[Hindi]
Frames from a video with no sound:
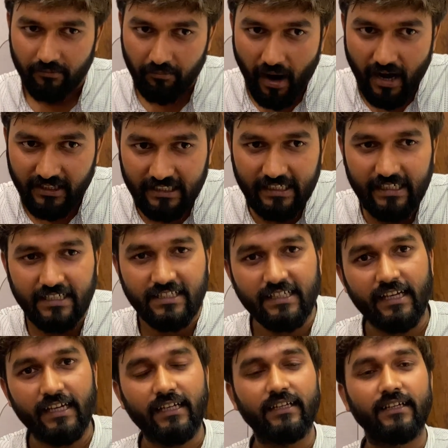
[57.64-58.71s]
माटी
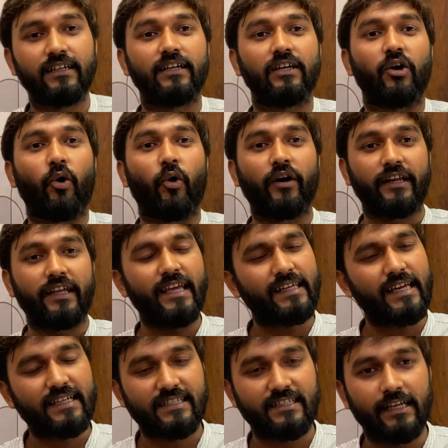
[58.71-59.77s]
लीजिए और एक
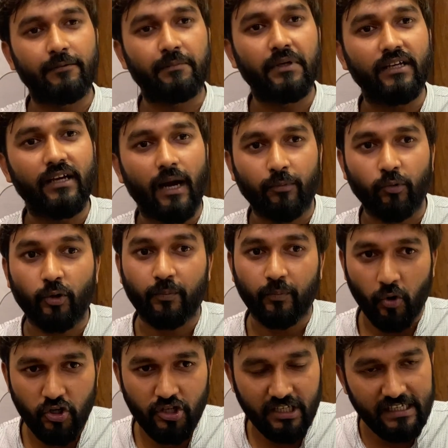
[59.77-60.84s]
एक सेल्फी आप लोग
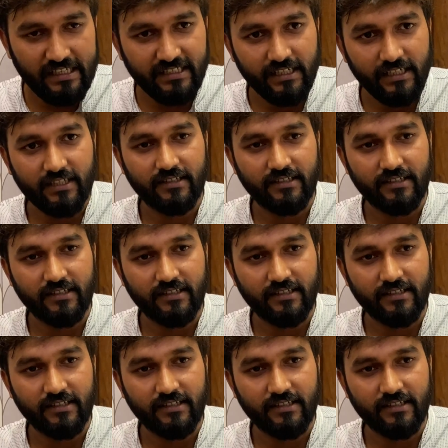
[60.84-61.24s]
पोस्ट कीजिए